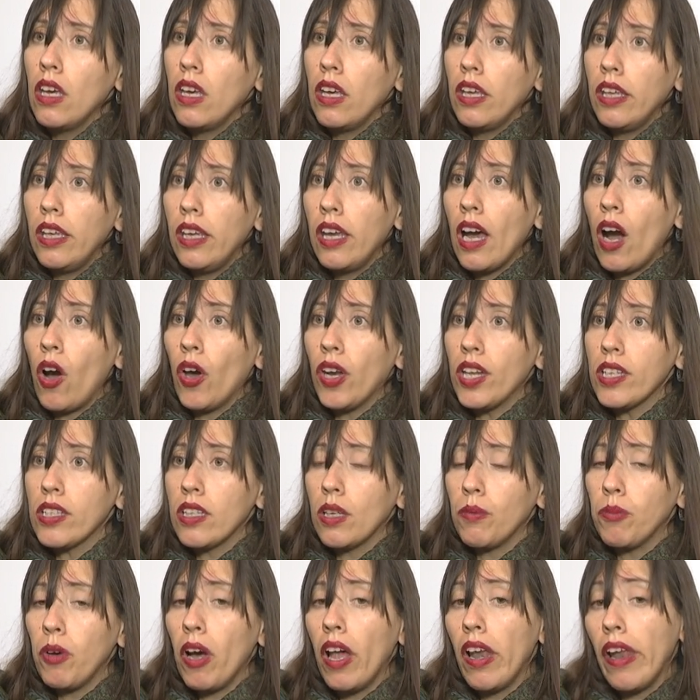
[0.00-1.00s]
Y ahora
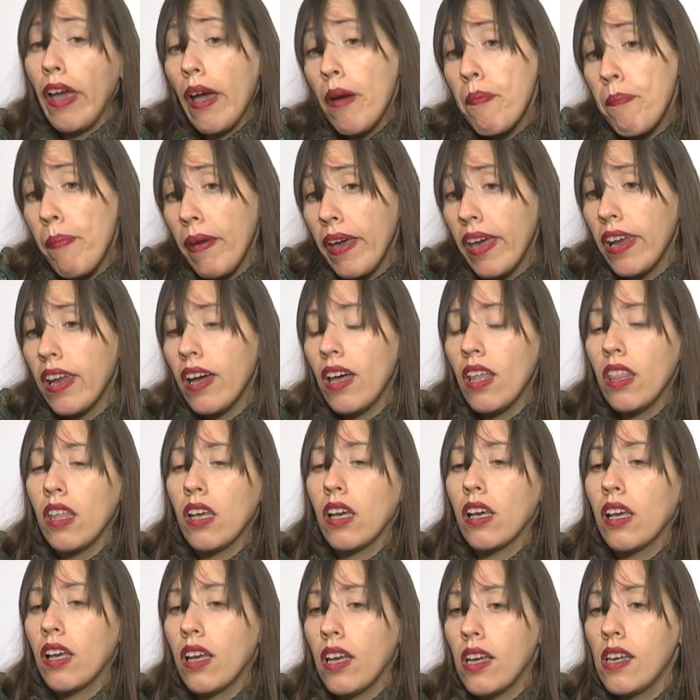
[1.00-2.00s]
estamos a la espera
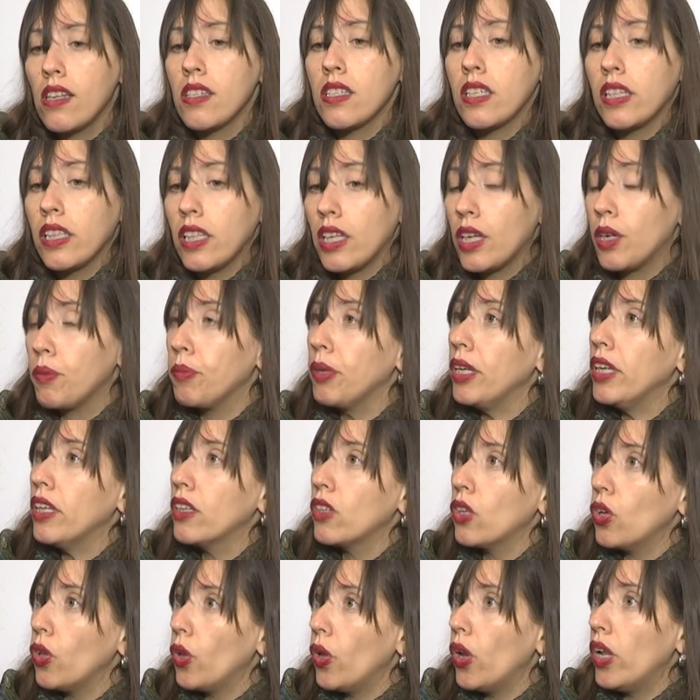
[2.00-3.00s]
de que se
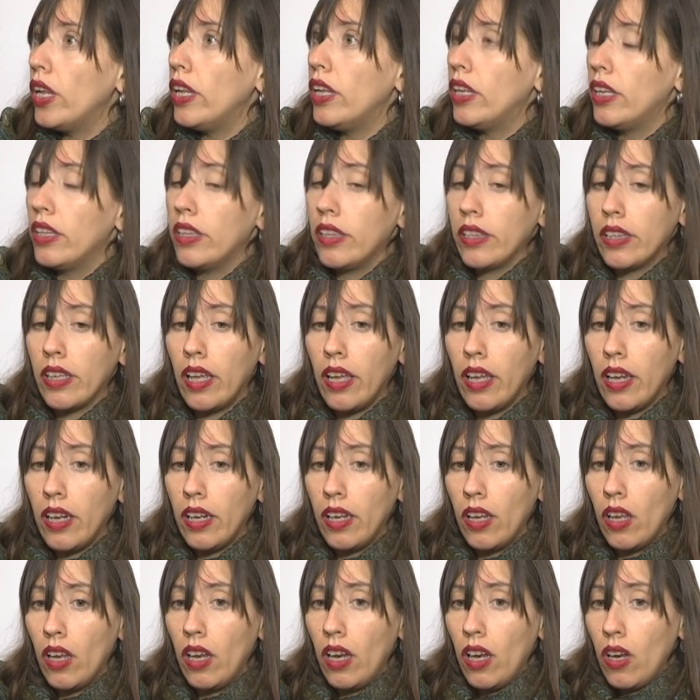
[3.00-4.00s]
termine todos
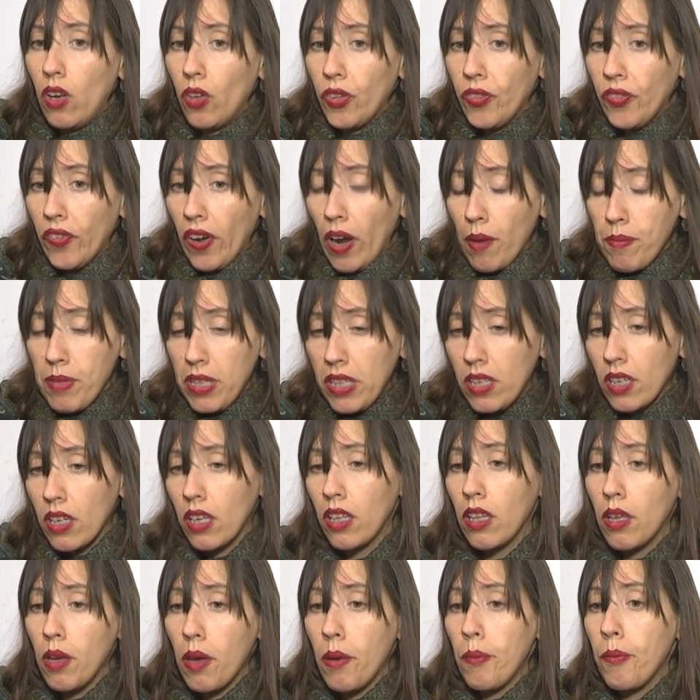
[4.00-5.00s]
los trámites
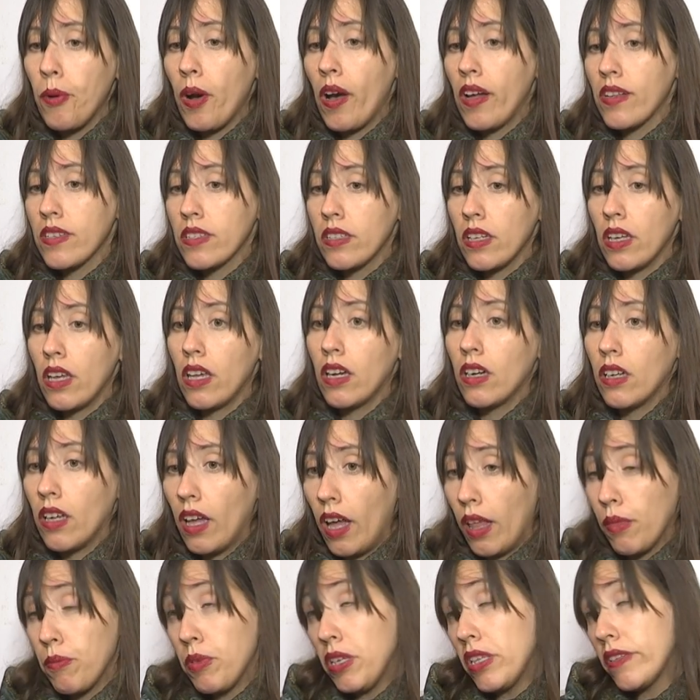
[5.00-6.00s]
que debemos hacer
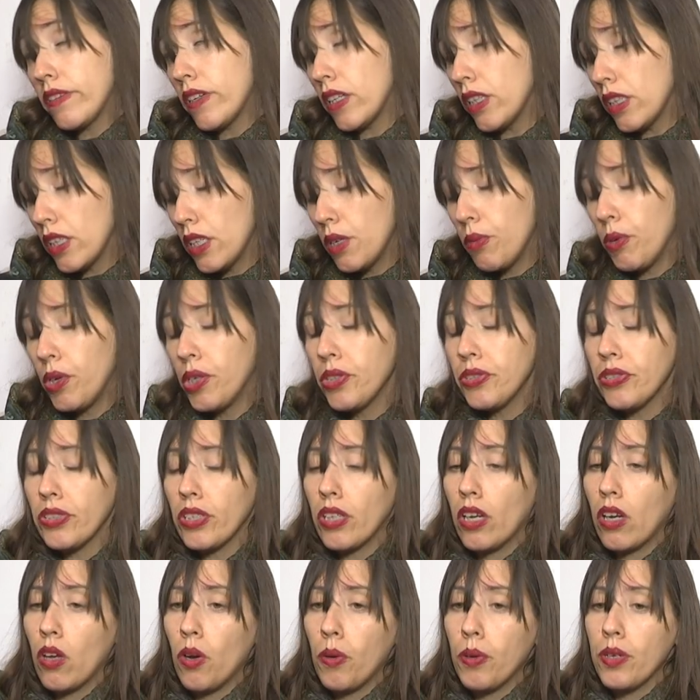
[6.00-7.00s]
administrativos
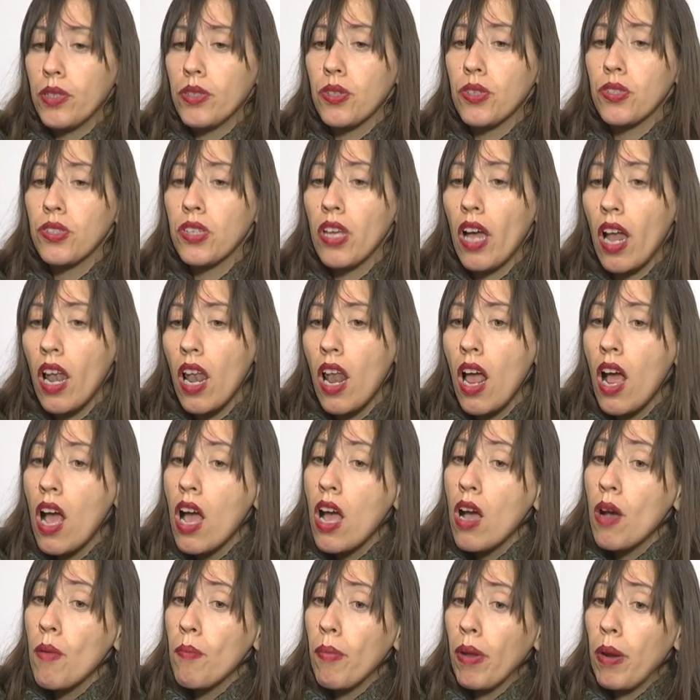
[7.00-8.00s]
en la obra social
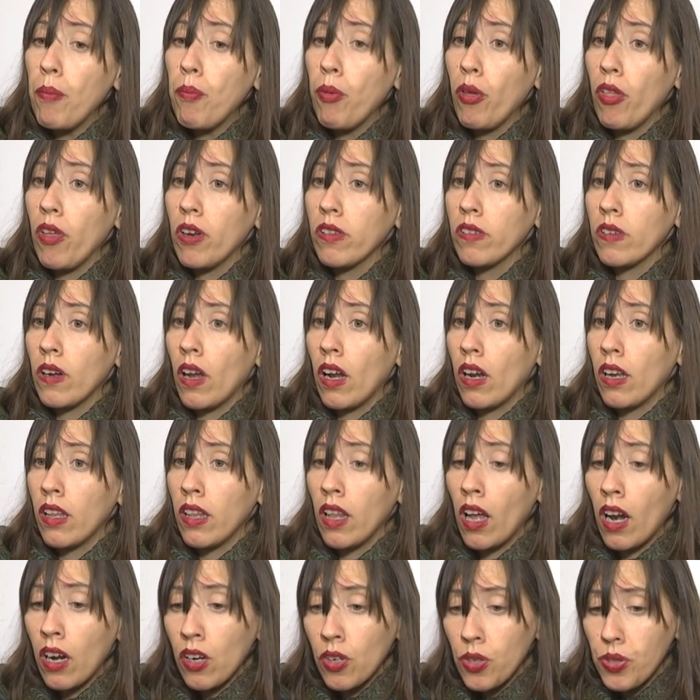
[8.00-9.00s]
para poder
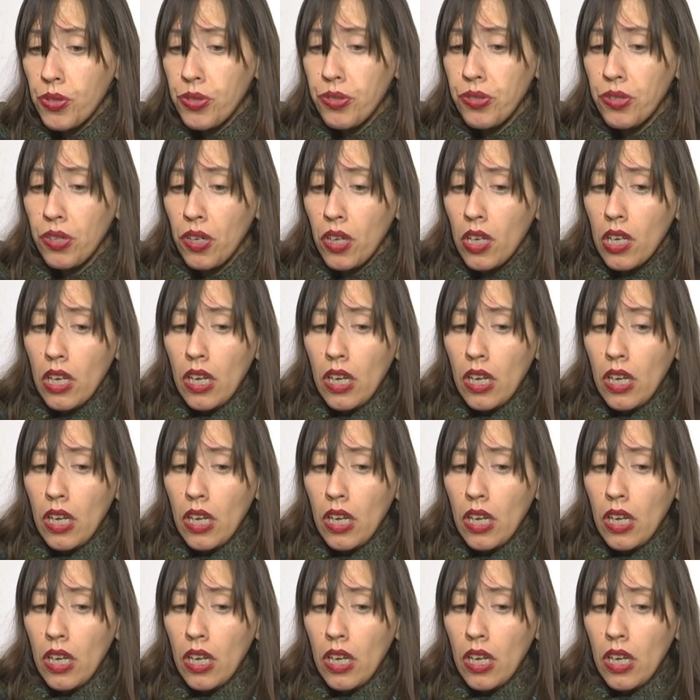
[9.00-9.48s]
trasladarnos.